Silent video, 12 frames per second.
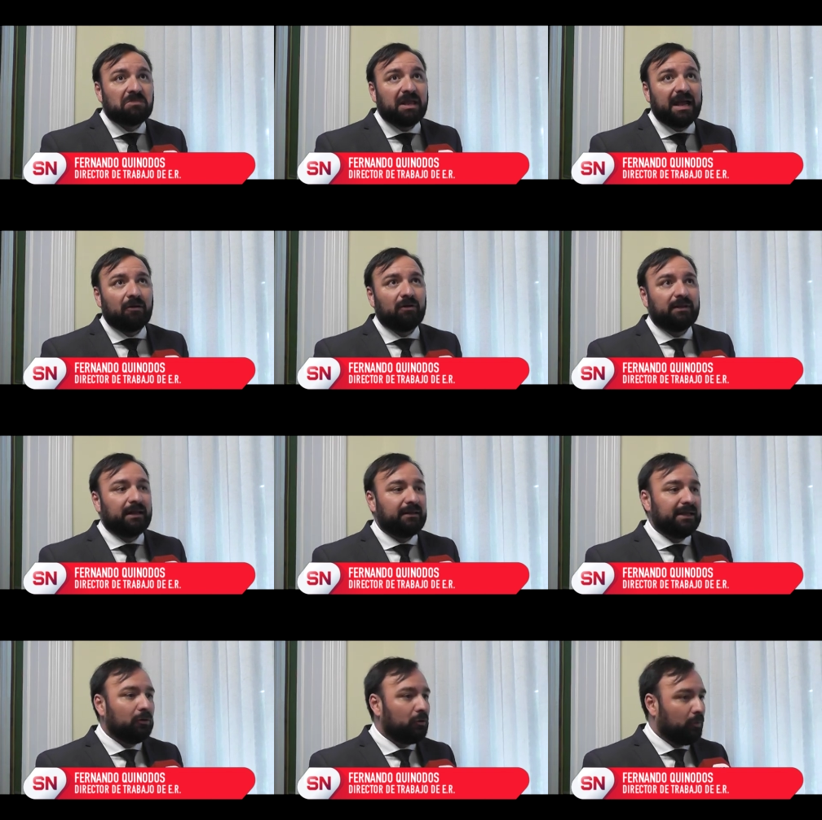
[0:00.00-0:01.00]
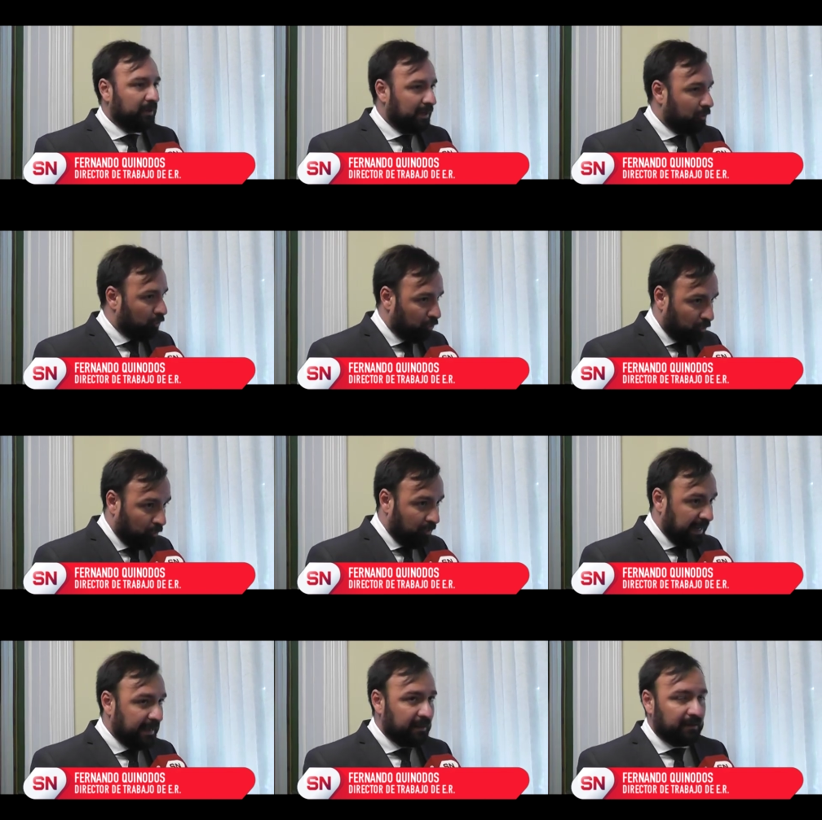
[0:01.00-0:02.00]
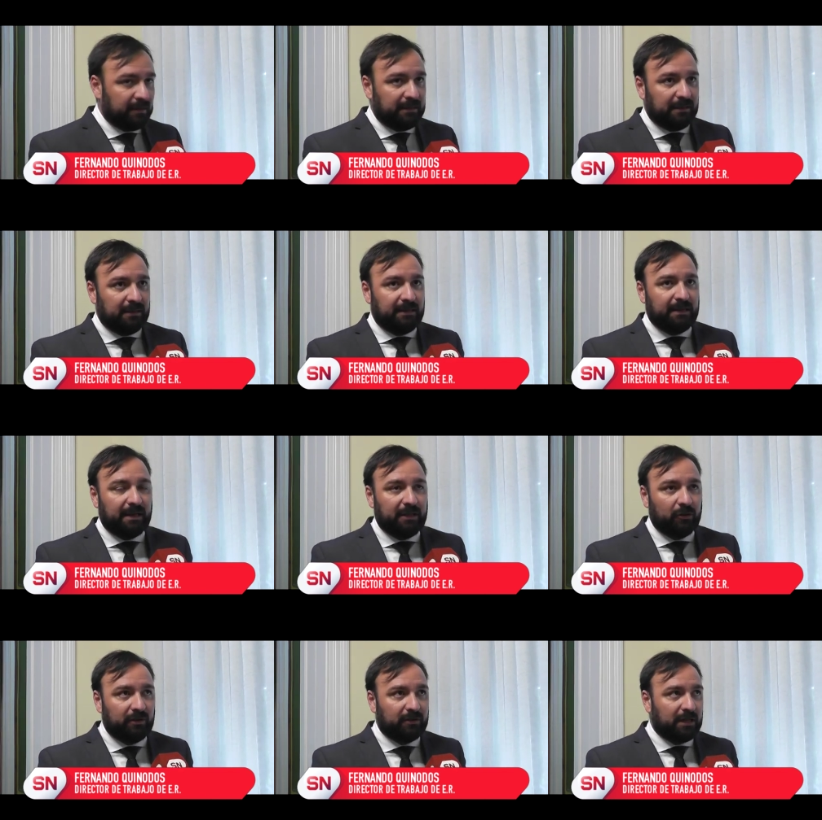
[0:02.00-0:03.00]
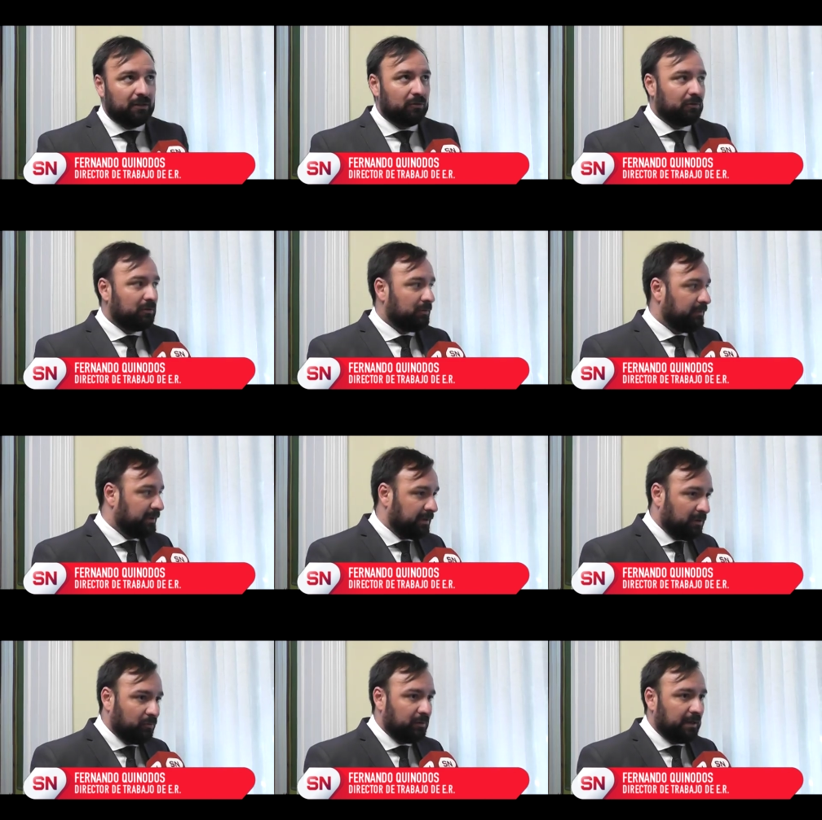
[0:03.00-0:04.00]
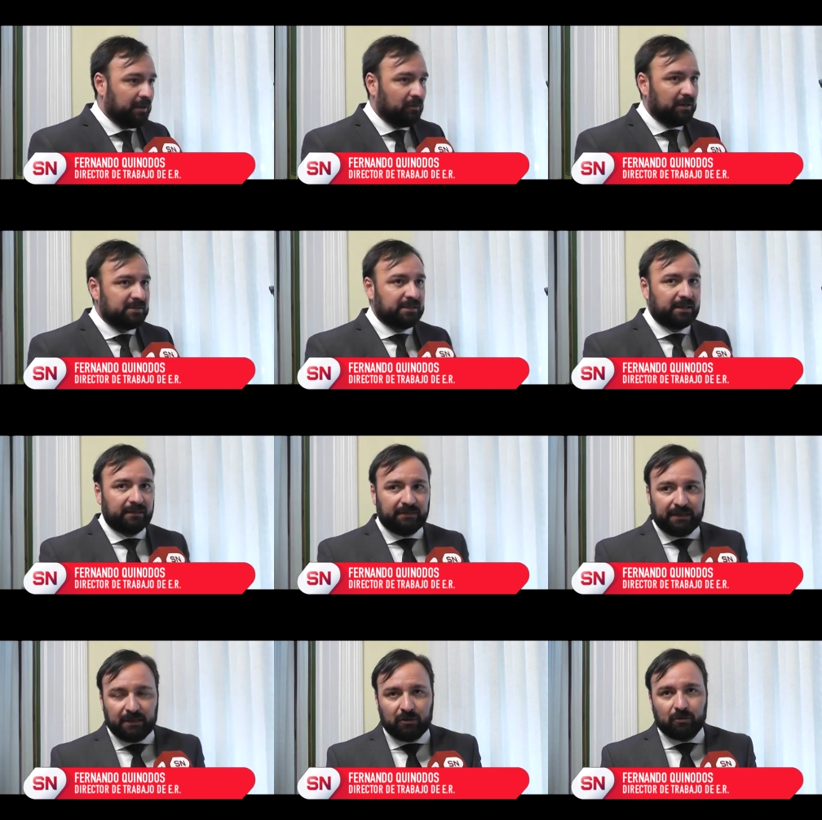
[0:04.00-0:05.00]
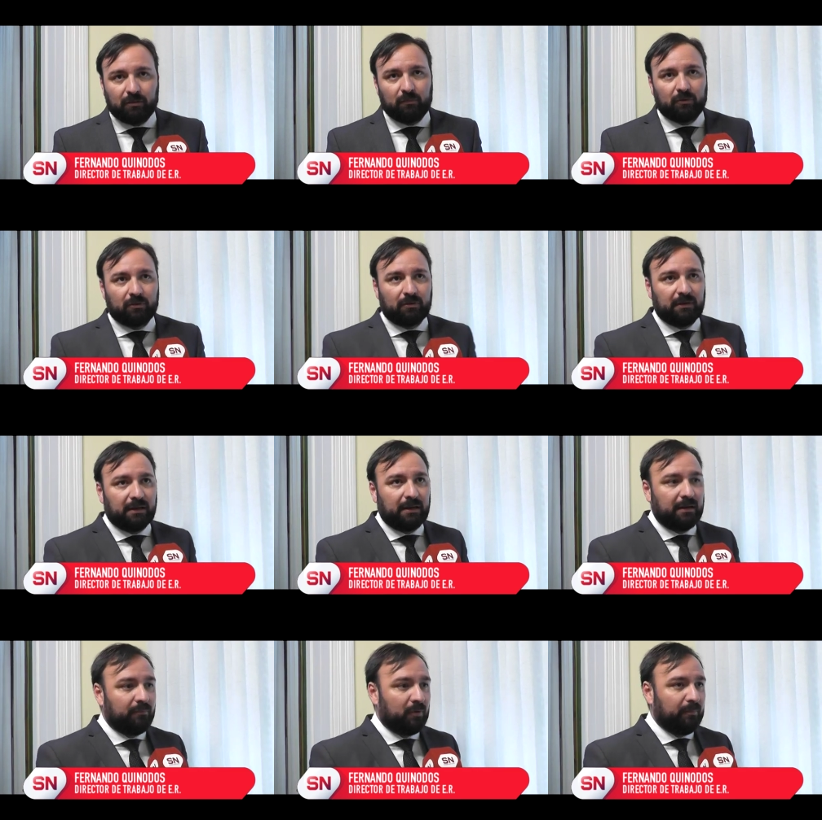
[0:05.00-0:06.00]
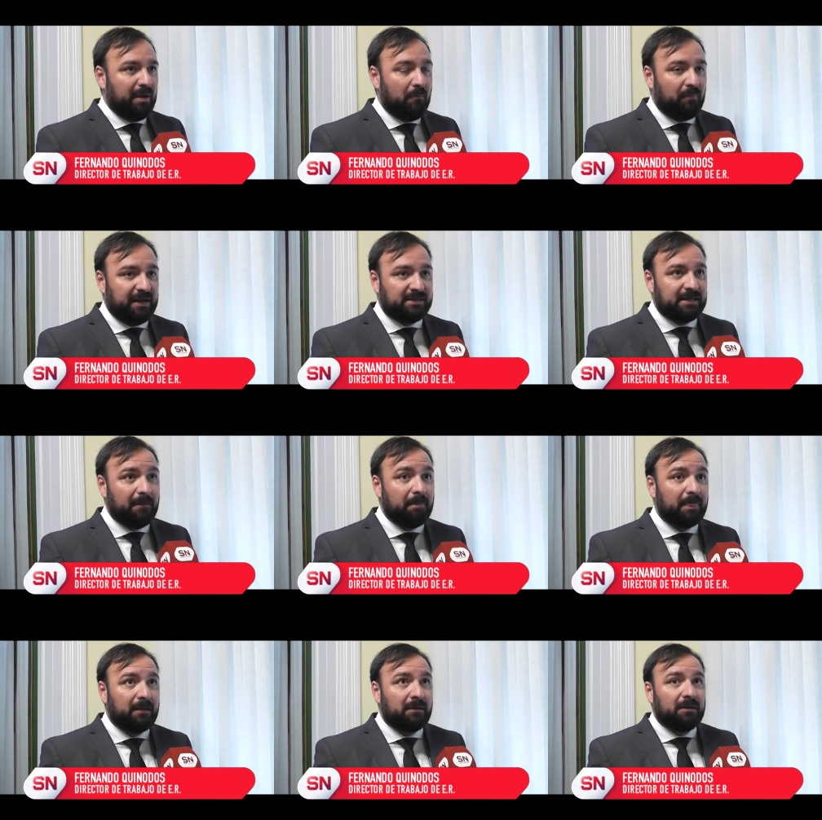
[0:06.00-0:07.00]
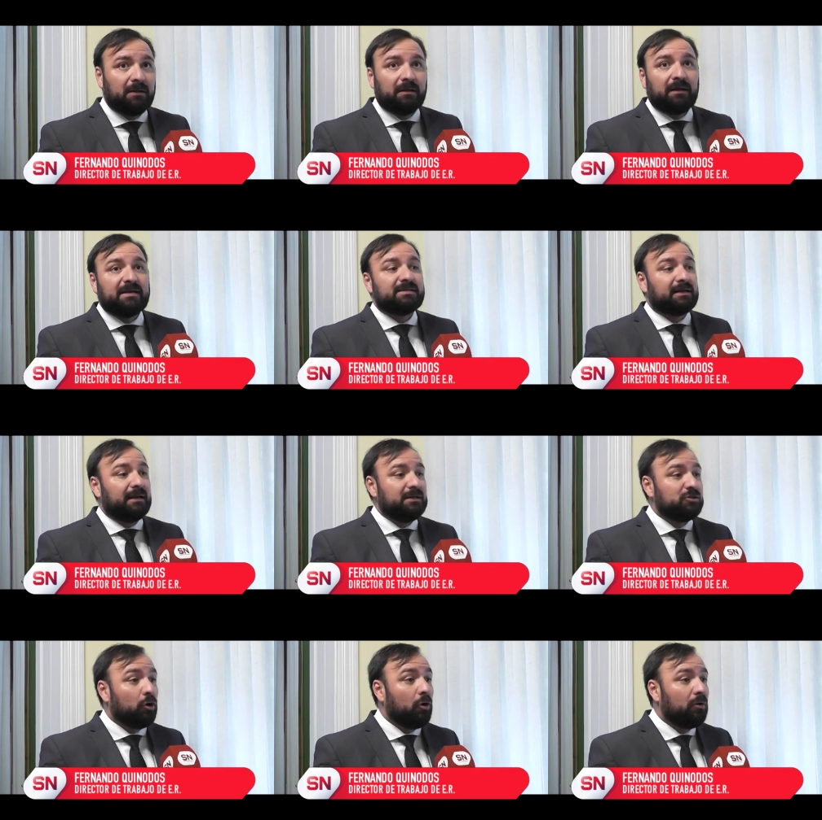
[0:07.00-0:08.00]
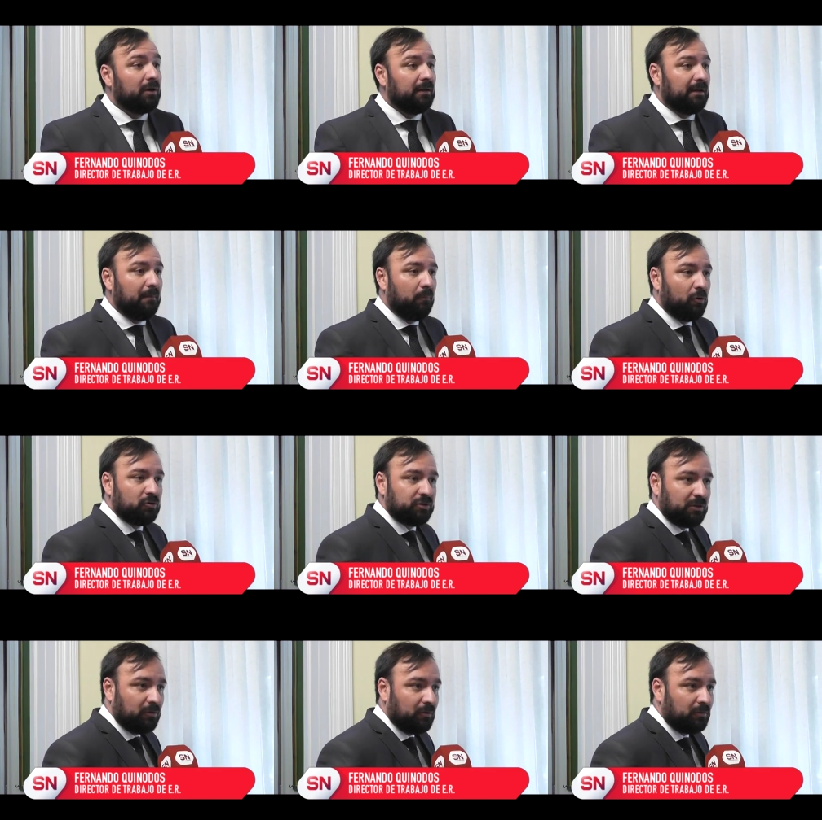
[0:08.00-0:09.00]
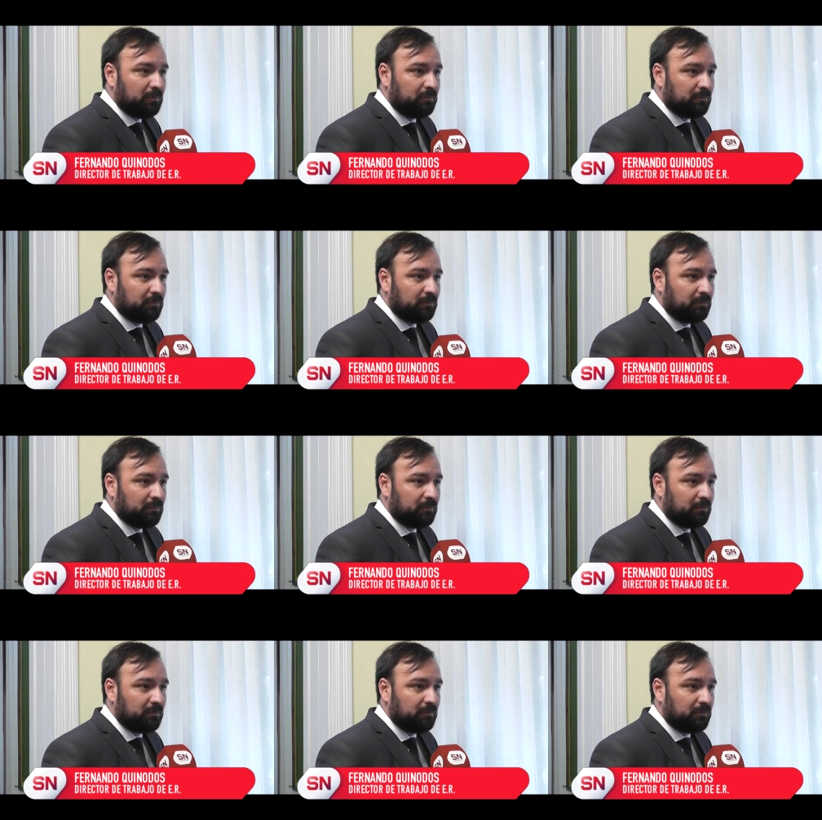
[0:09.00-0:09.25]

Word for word: Tengo entendido, lo voy a corroborar en el día de hoy, tanto cuando me reúna con la CGT como con la propia empresa, que se realizó el depósito